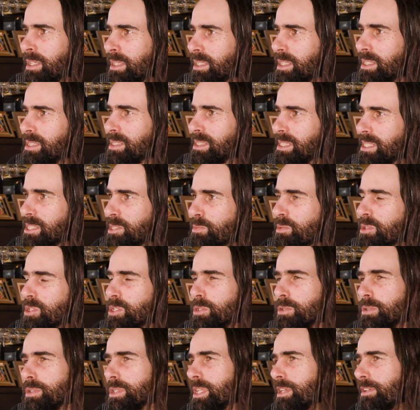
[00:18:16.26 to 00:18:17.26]
Christy, je me
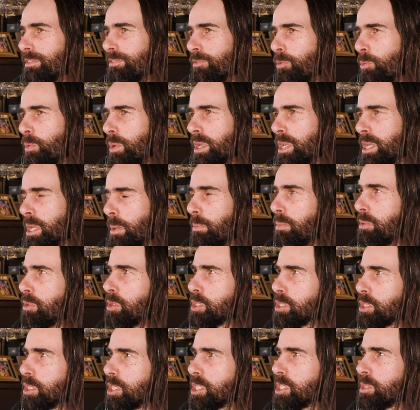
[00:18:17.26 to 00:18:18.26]
suis dévoué le
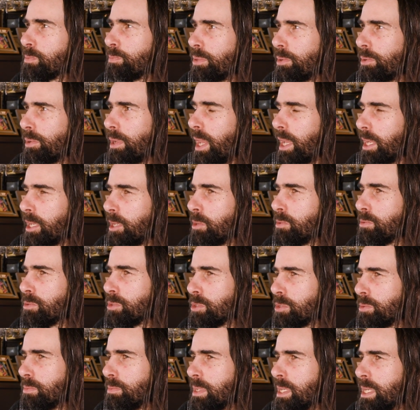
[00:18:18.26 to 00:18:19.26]
plus que je peux à la
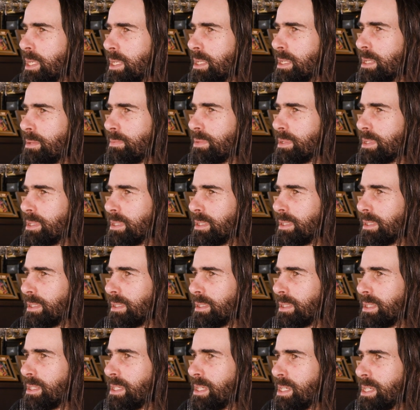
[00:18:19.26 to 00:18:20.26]
cause humaine. Puis
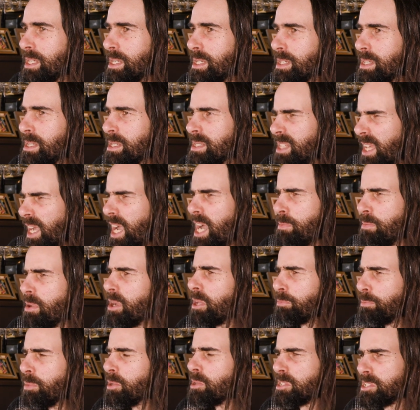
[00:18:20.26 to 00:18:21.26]
euh, ça
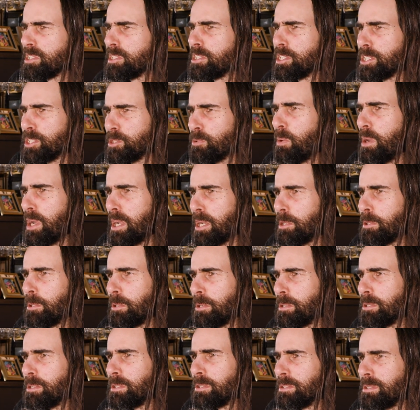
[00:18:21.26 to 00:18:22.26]
rapporte pas cette histoire-là.
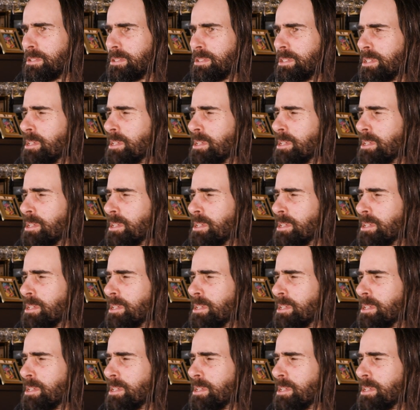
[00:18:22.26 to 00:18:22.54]
Là.